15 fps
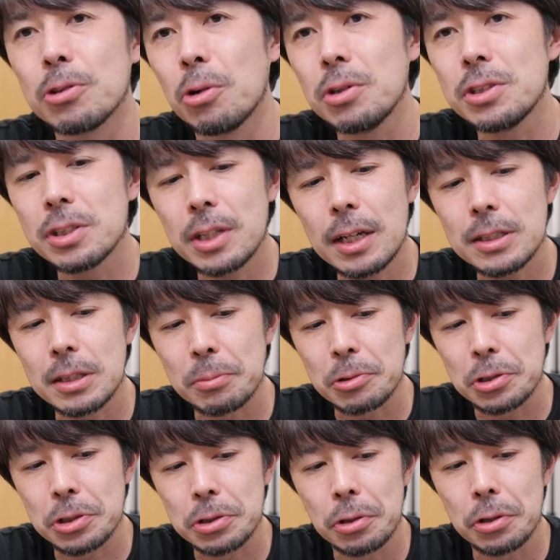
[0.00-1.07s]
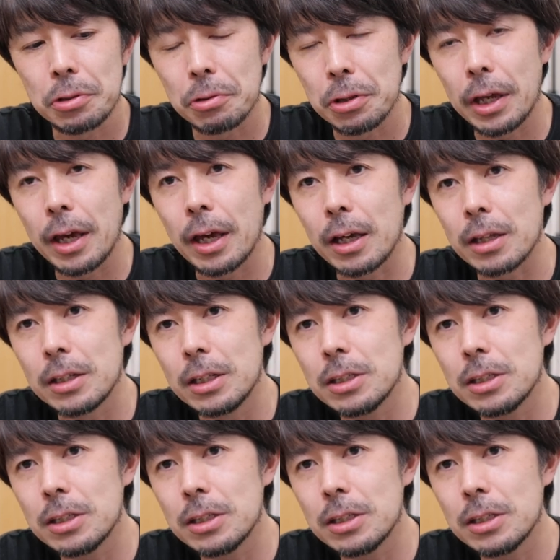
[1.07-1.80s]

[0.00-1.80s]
ノイズ耐性も強いので